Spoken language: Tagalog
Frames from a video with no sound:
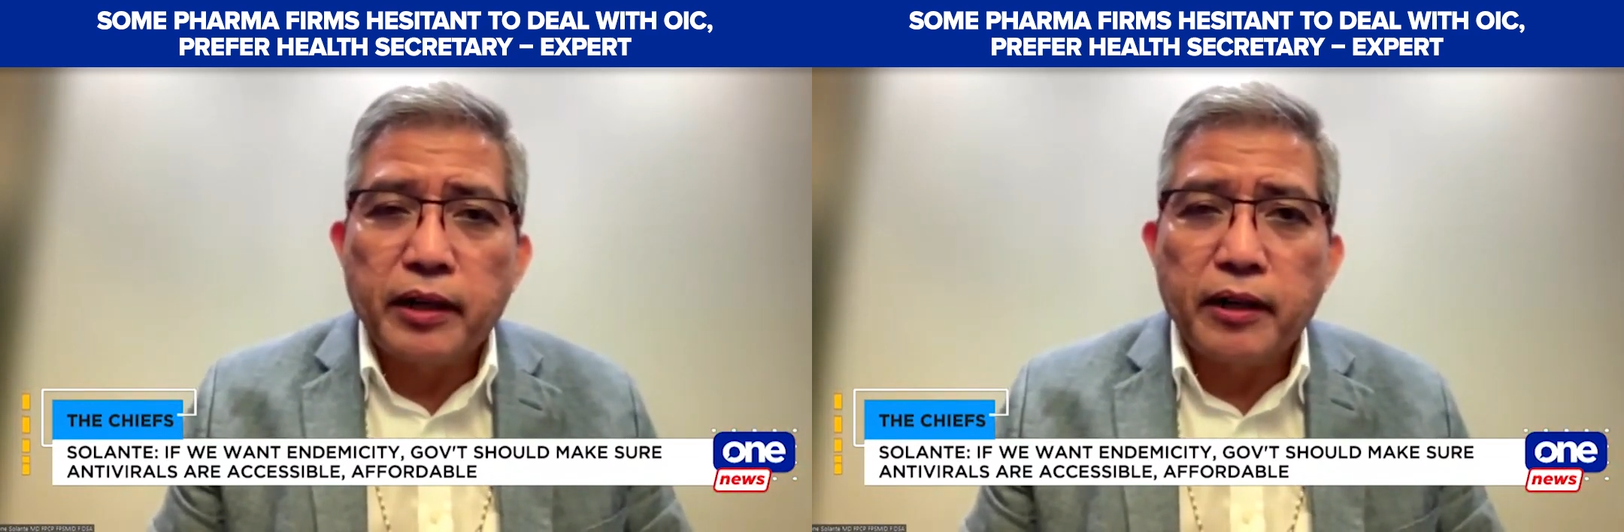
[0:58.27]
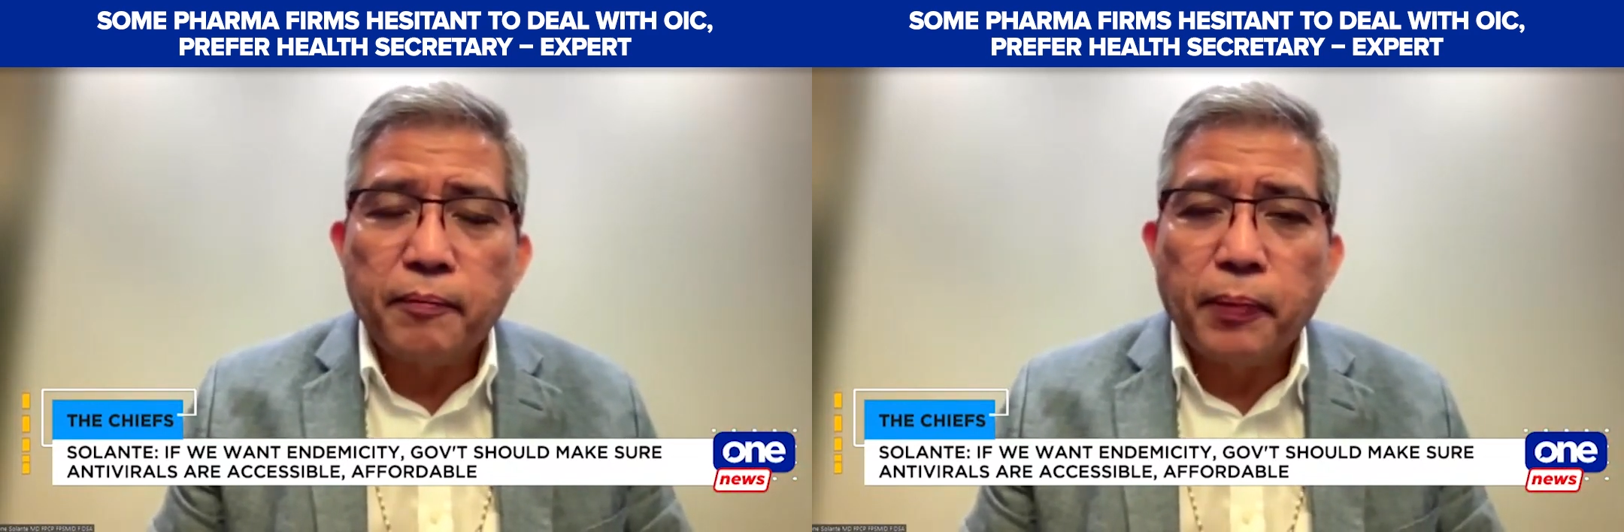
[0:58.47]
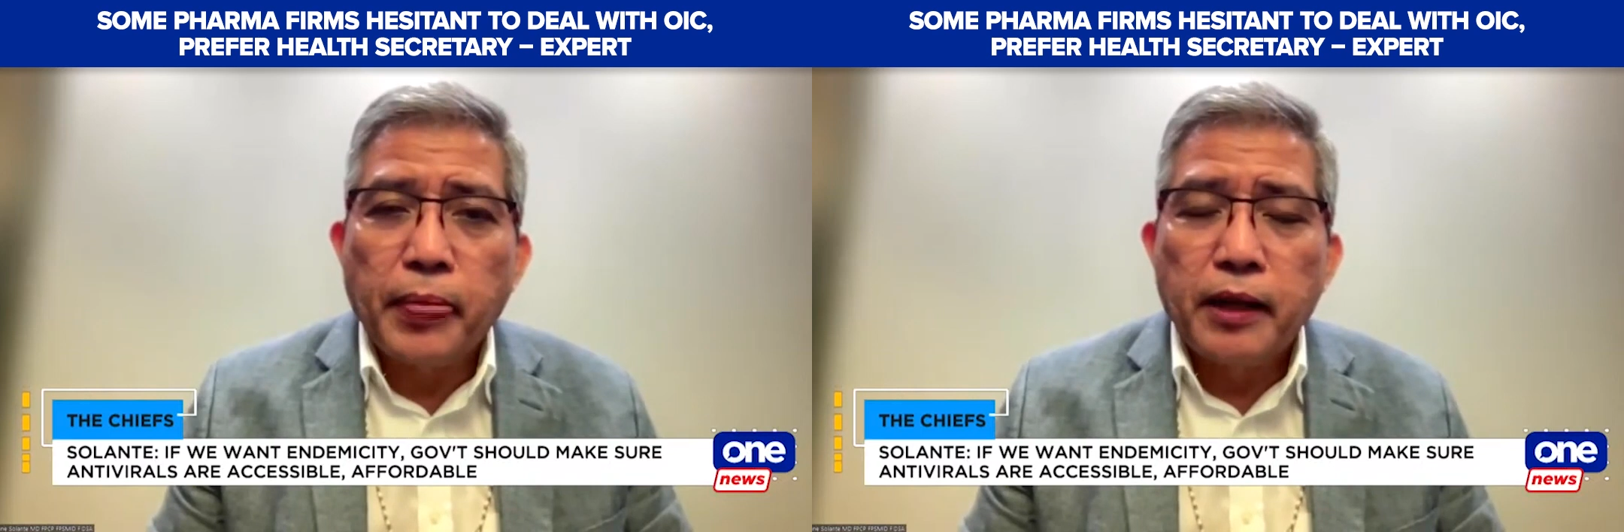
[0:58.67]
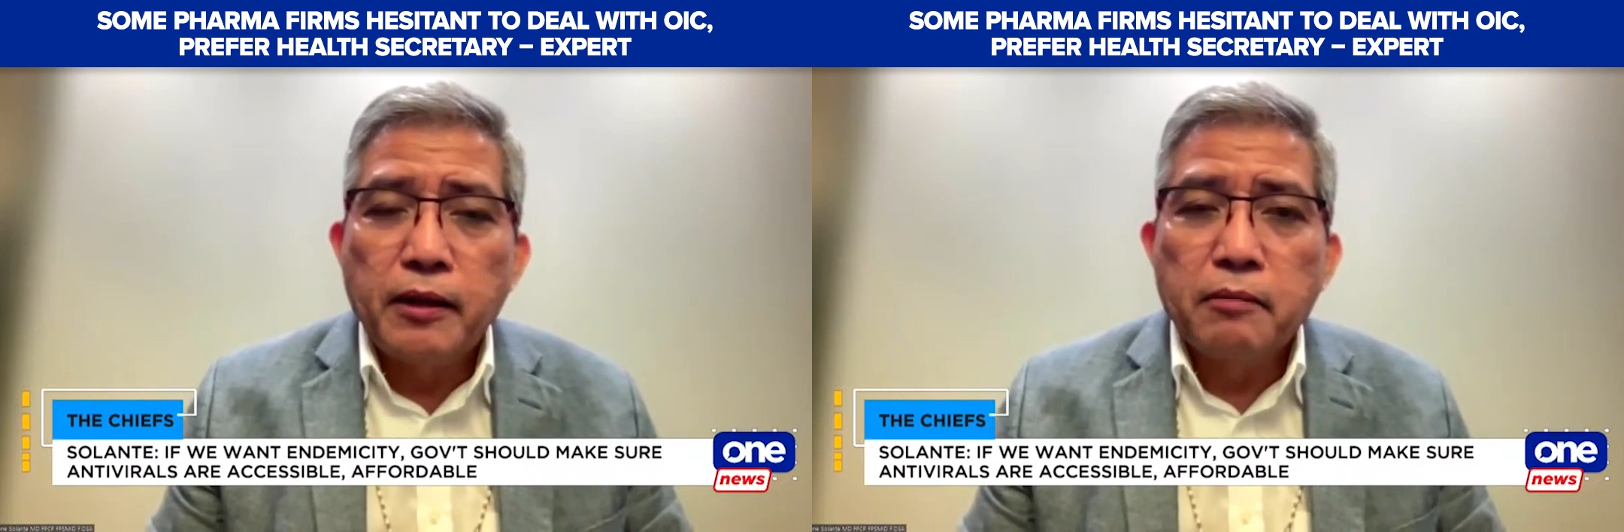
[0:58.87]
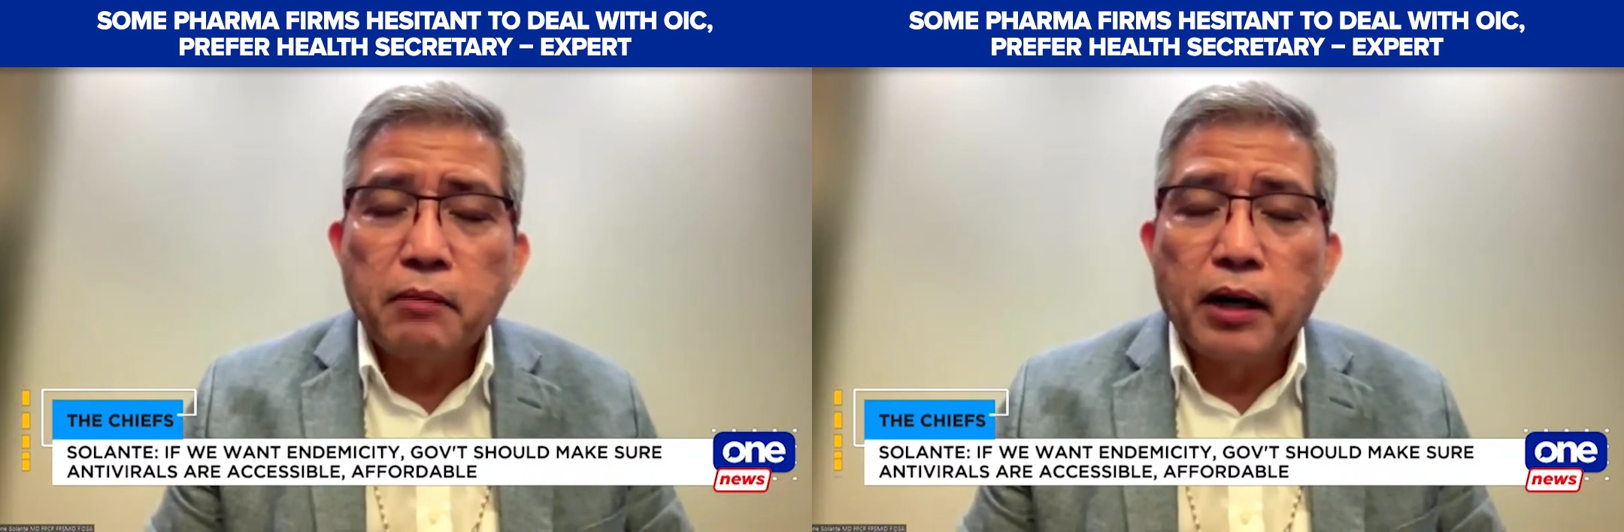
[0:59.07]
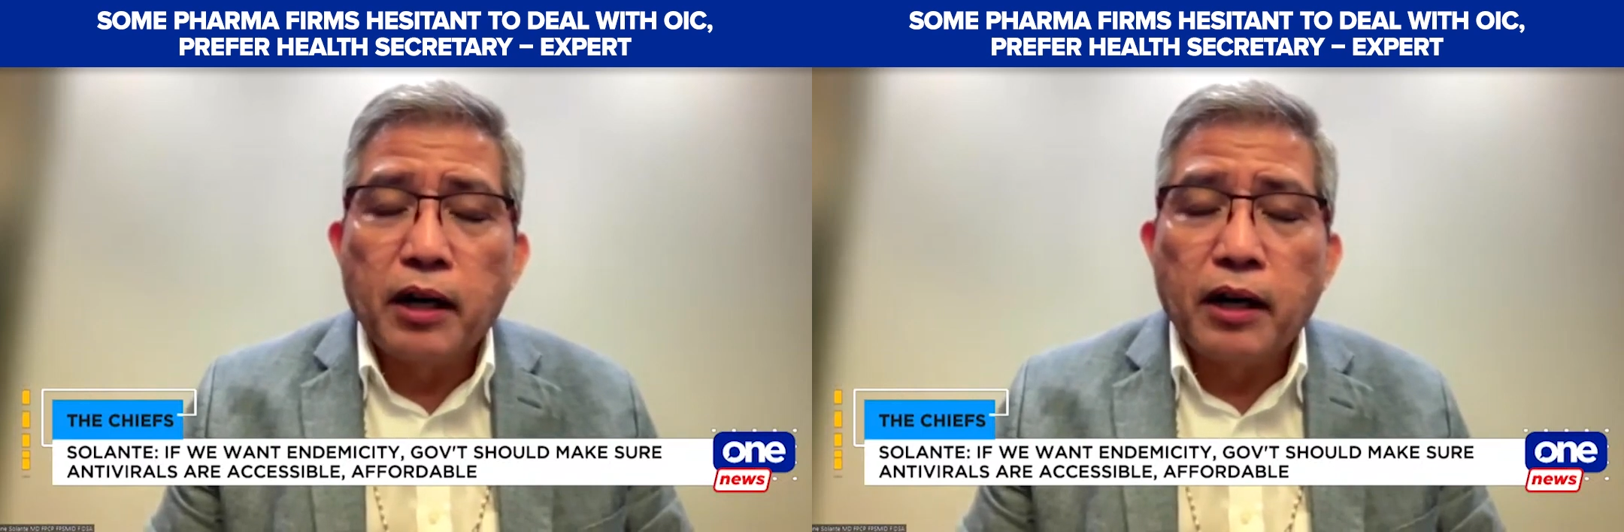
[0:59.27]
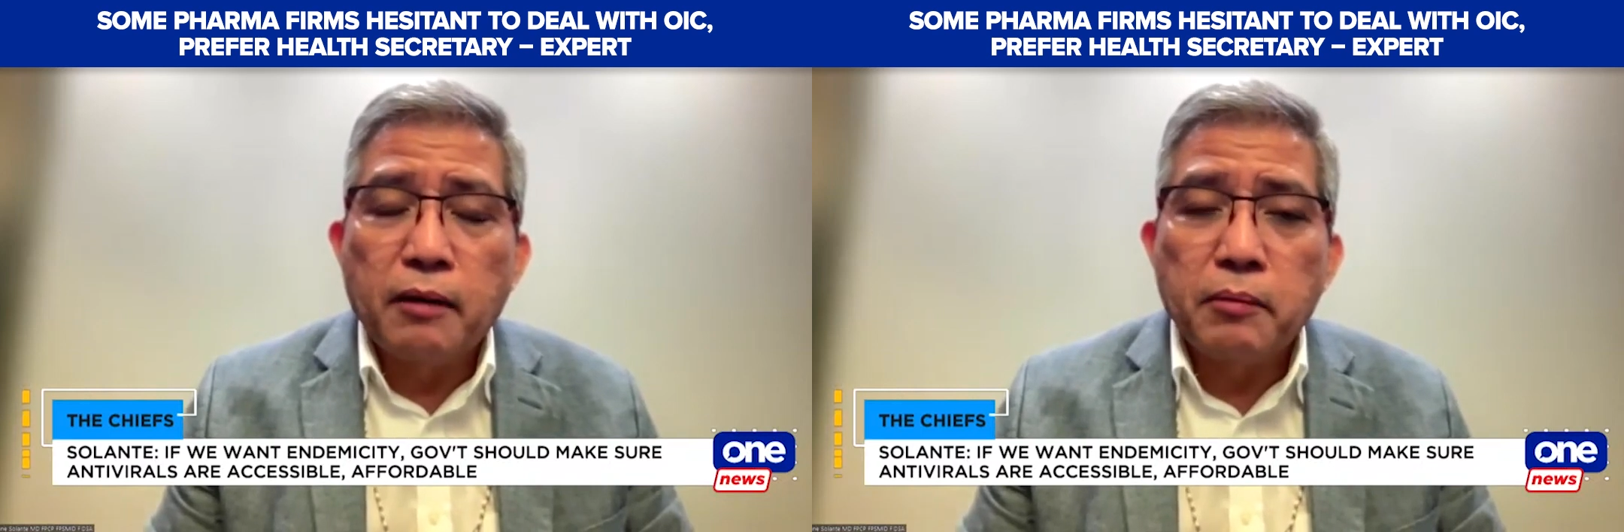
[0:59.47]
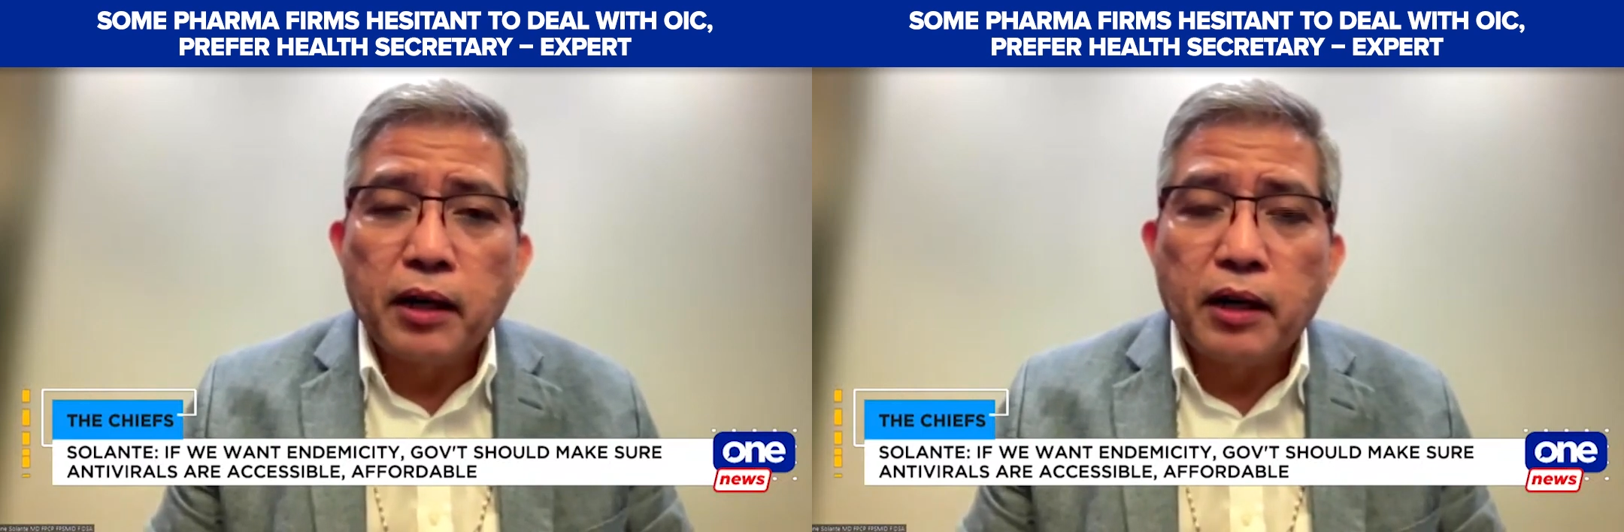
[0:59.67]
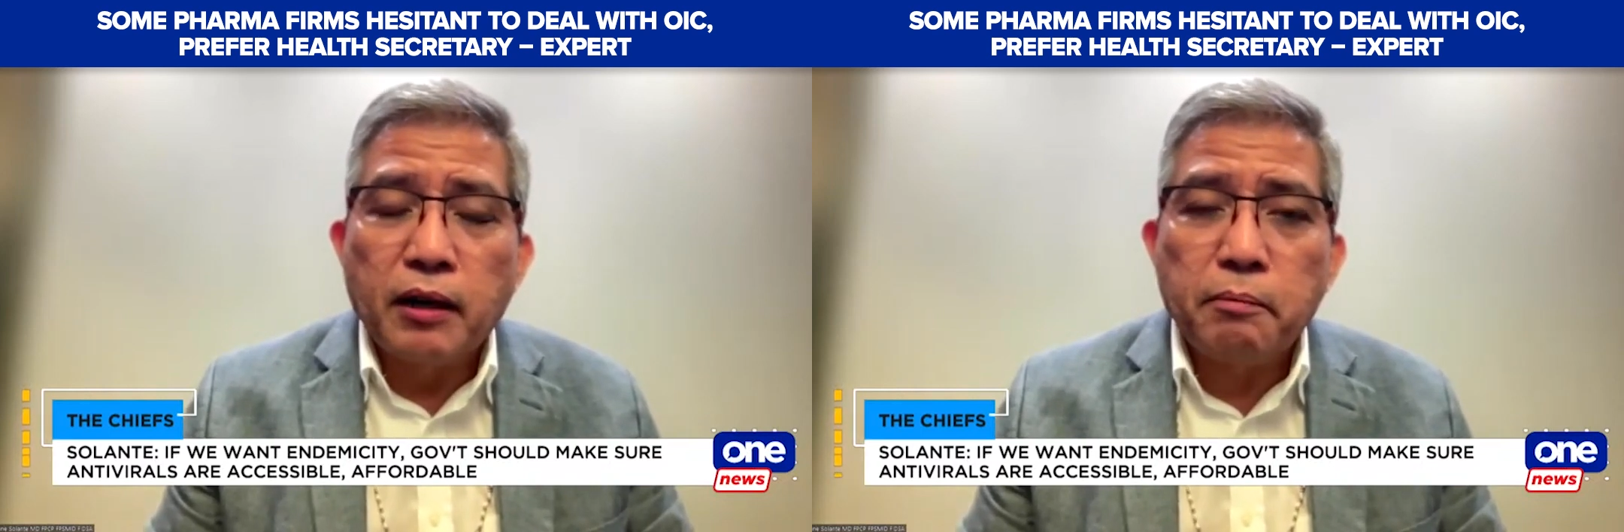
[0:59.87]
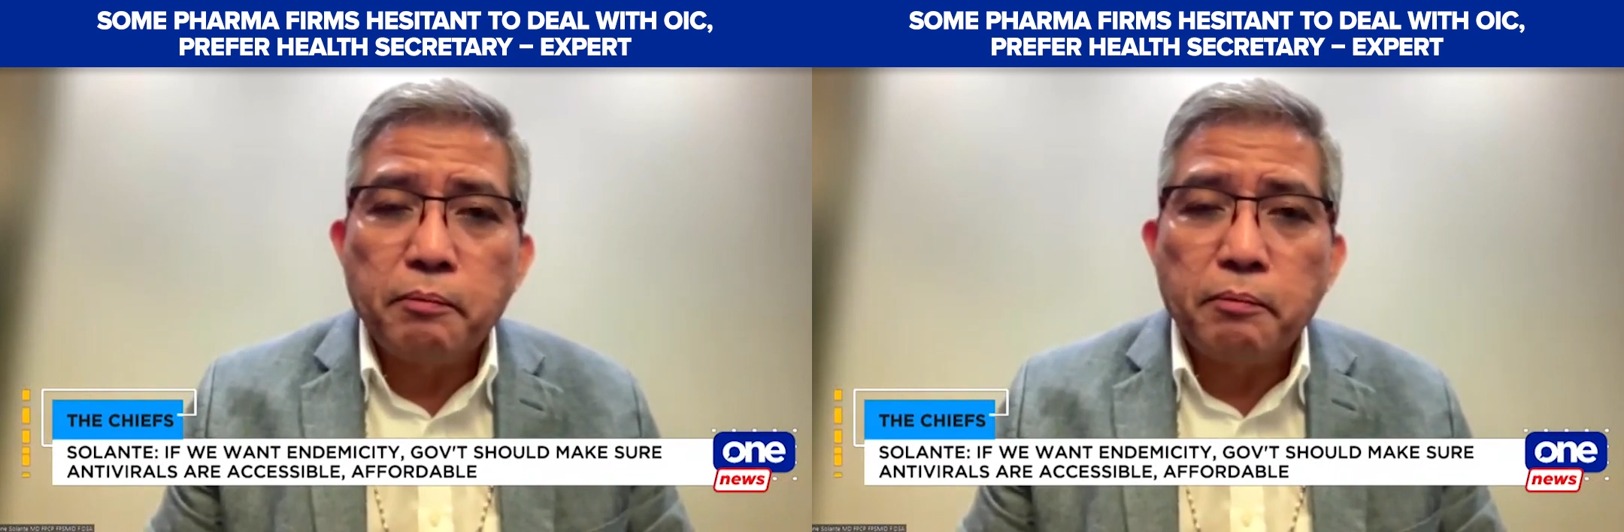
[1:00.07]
uh, ma, ma,